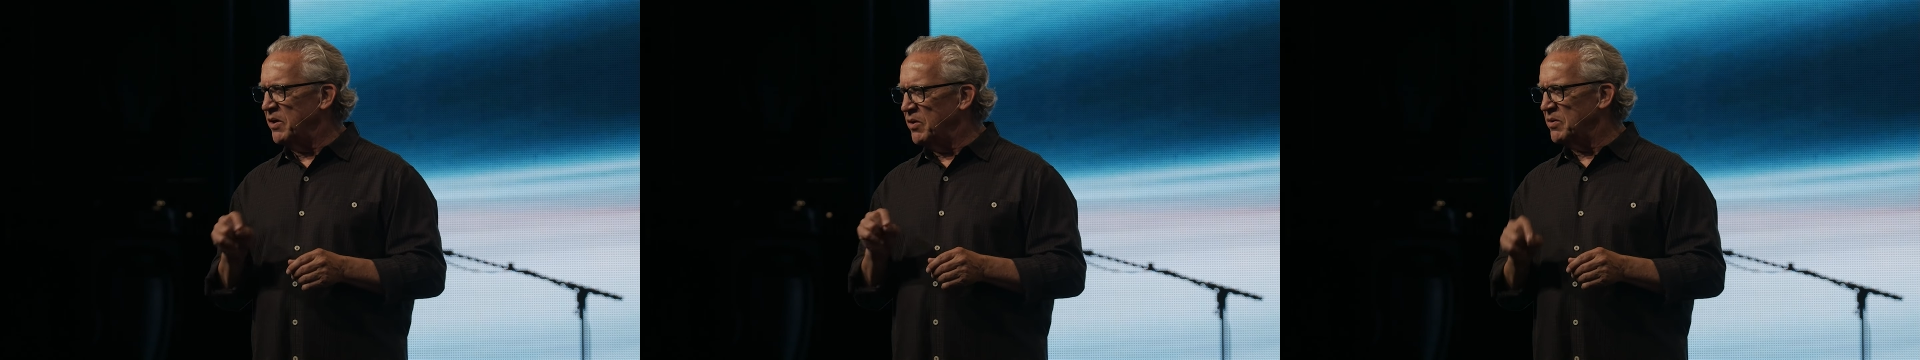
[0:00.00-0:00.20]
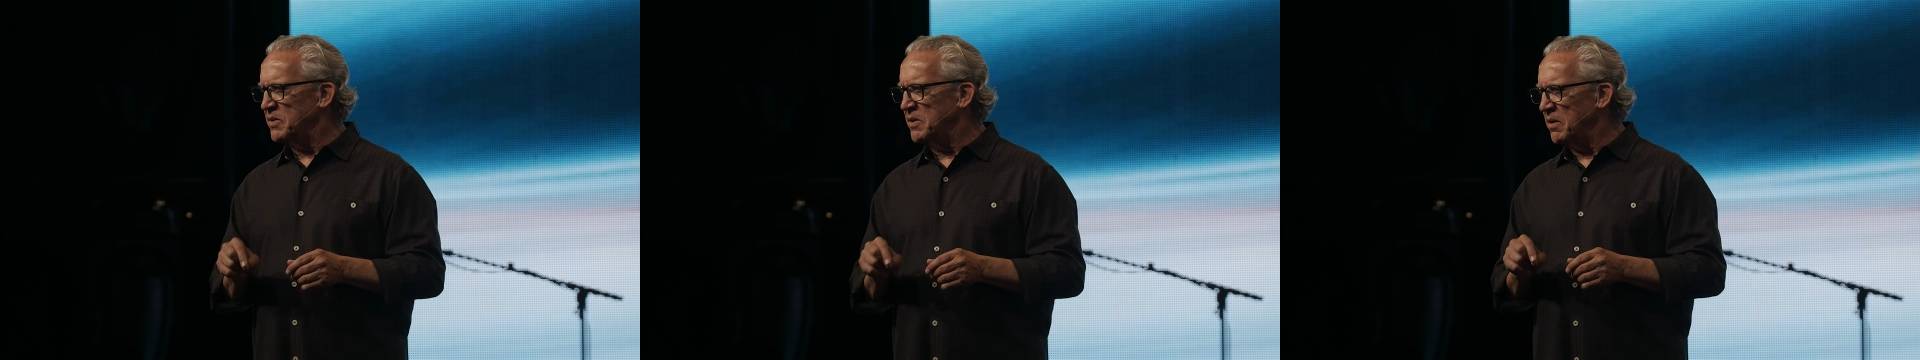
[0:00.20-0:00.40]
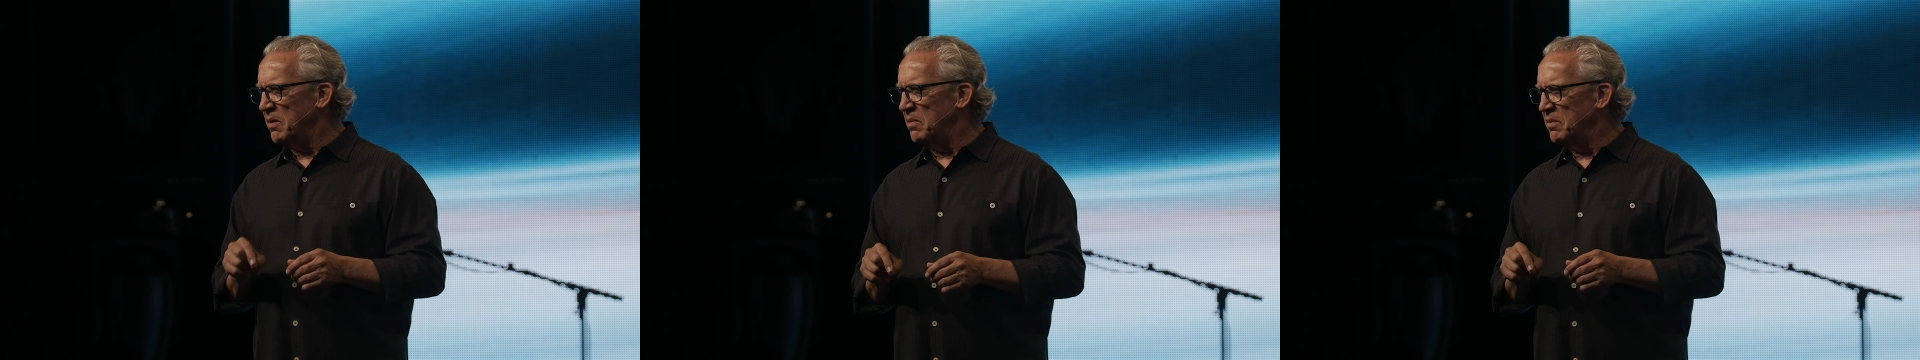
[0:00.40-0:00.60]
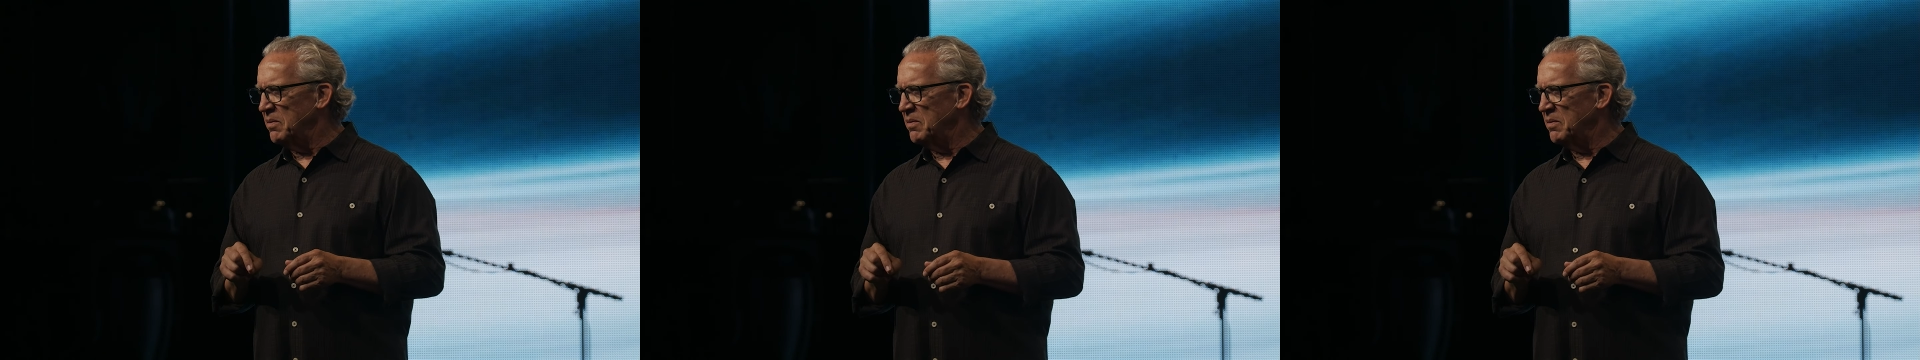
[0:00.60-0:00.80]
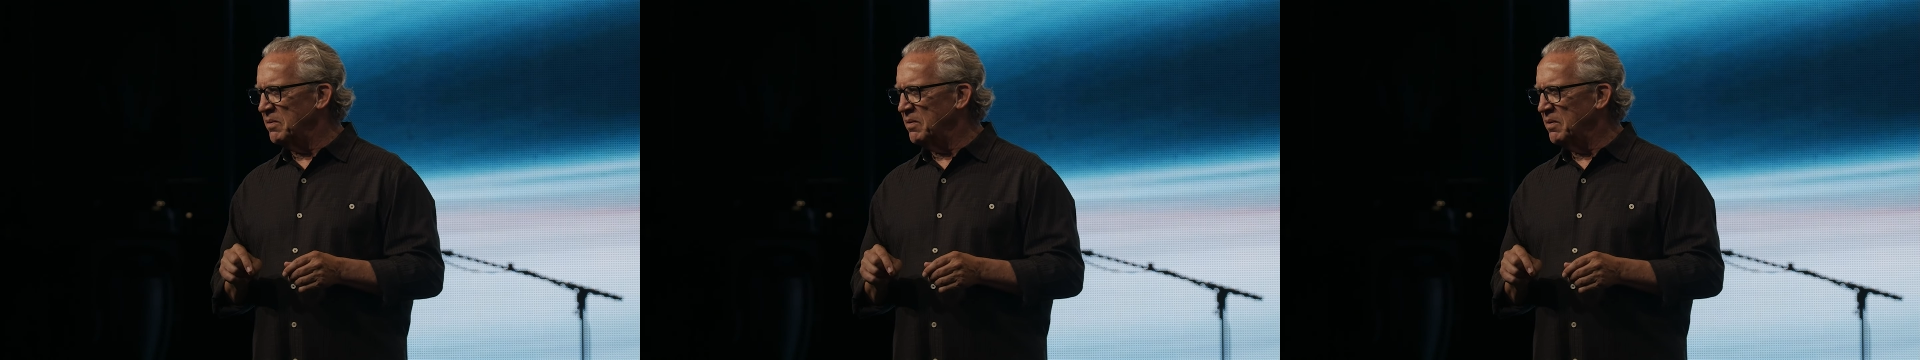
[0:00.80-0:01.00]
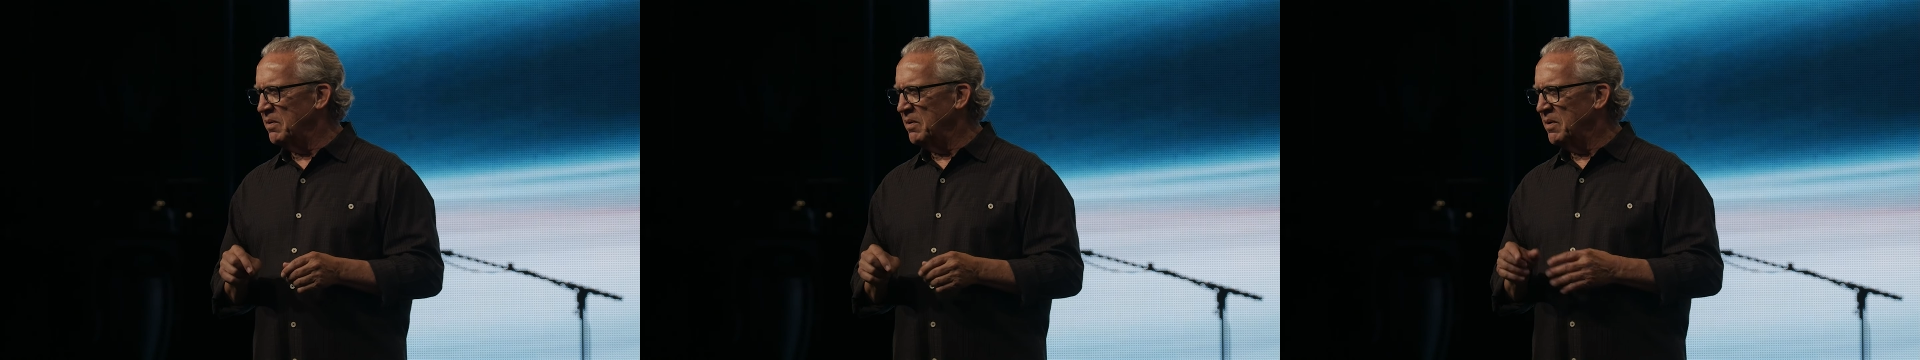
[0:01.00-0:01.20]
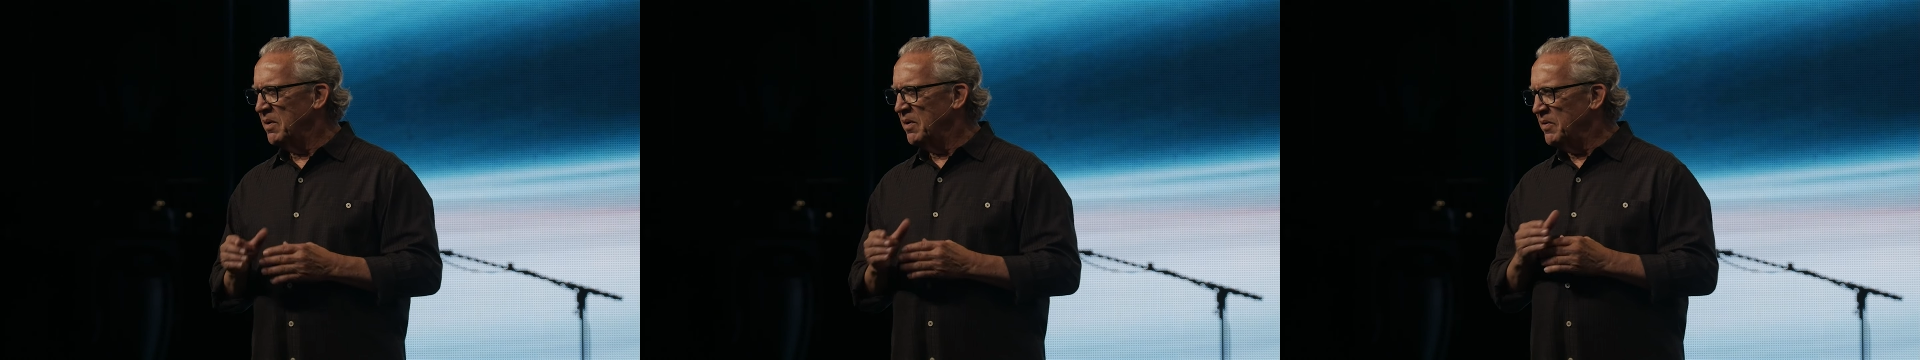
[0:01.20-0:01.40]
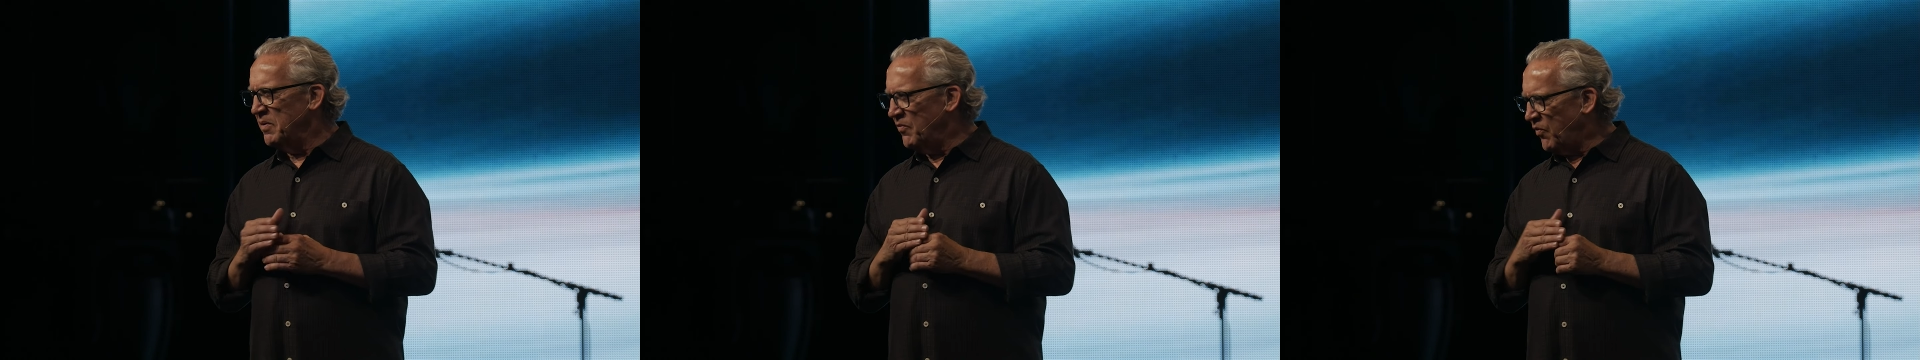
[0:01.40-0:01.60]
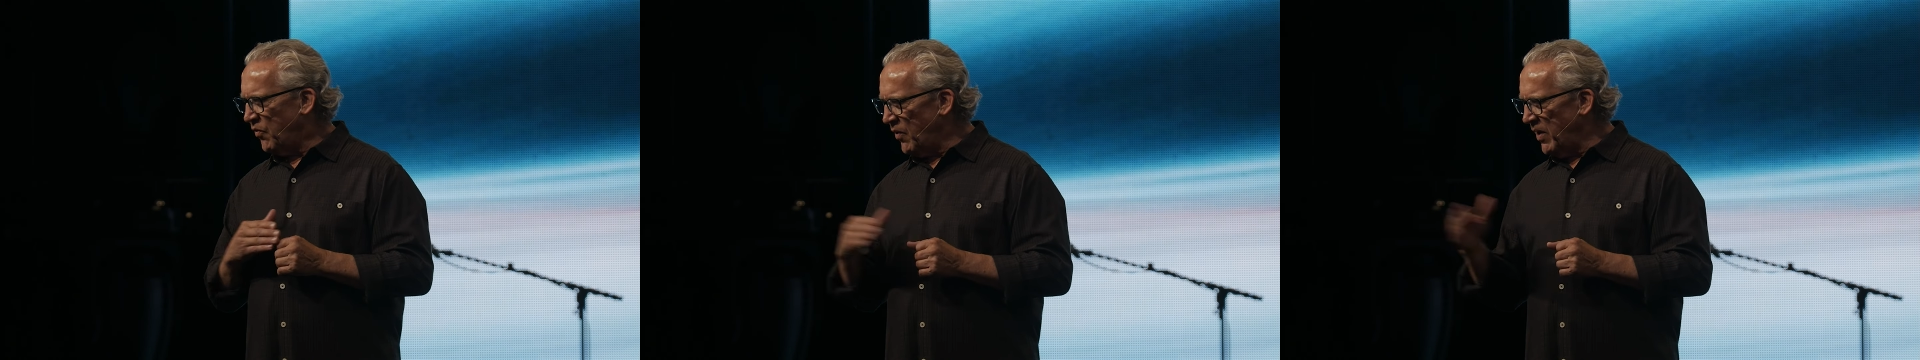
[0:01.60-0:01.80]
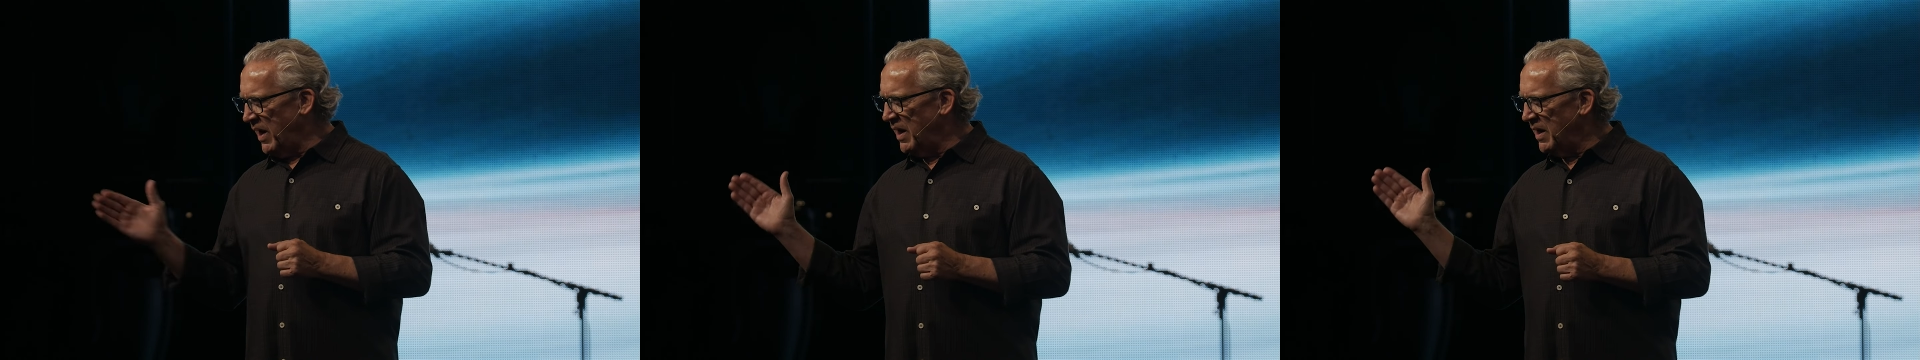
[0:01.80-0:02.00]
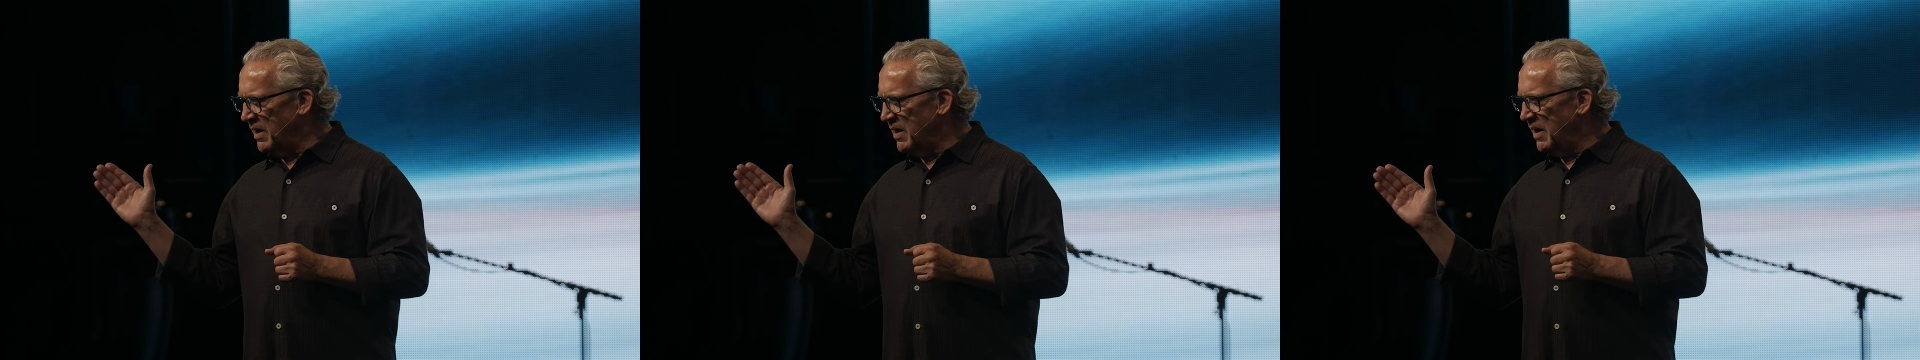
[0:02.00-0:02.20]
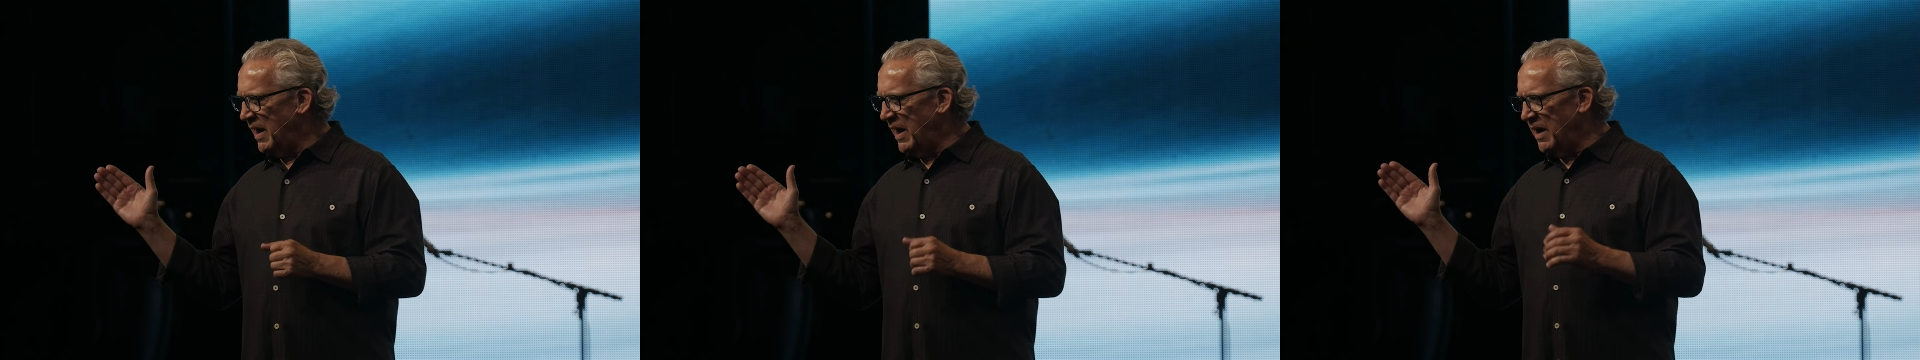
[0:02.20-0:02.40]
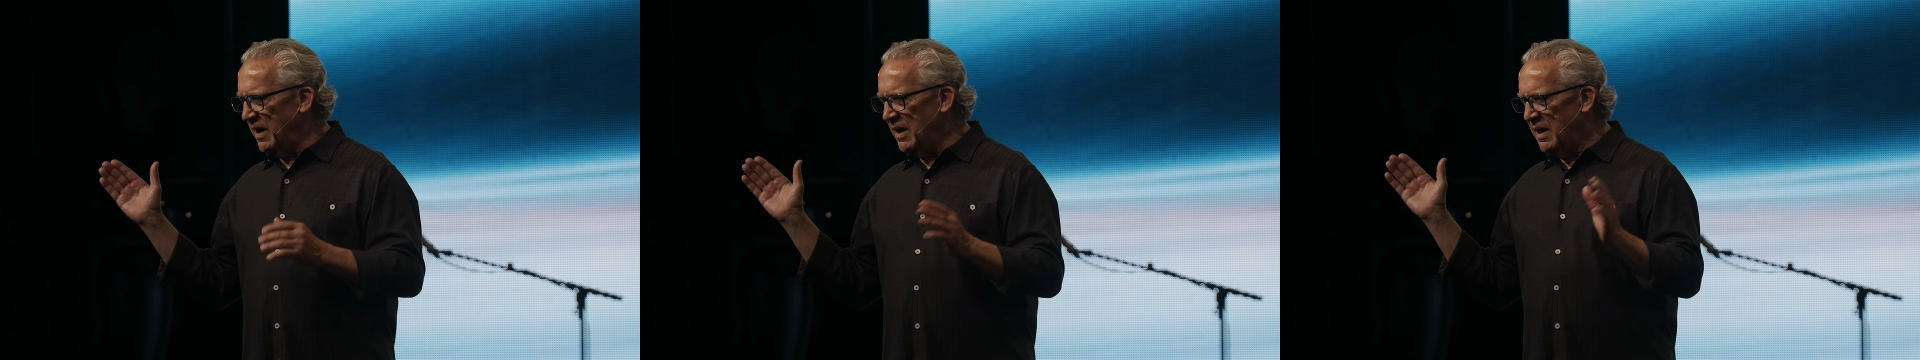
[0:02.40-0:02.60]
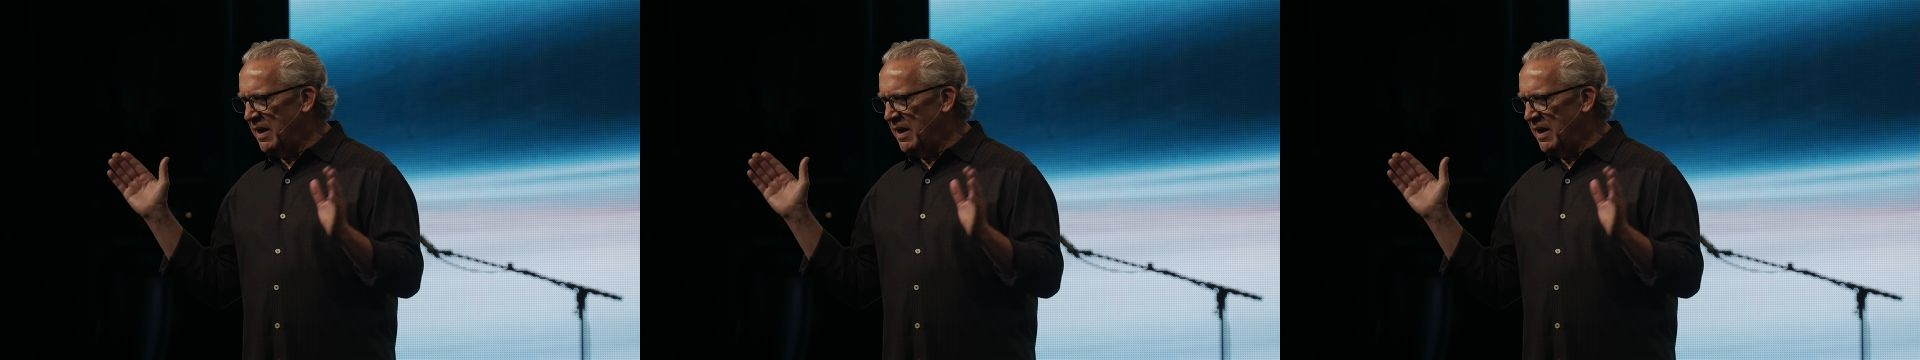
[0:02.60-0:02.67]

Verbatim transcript: in diesem Haus gebrochen. Frei.